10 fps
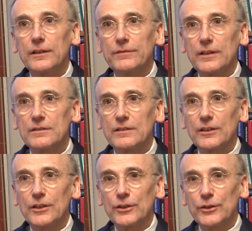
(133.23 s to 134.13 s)
więc
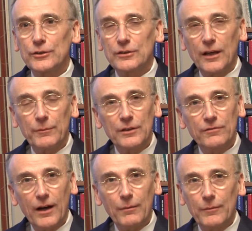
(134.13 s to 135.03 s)
co najmniej
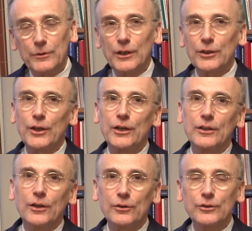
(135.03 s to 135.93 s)
dwa mamy takie
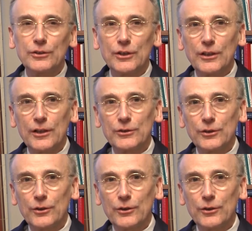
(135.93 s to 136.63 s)
odniesienia, jeśli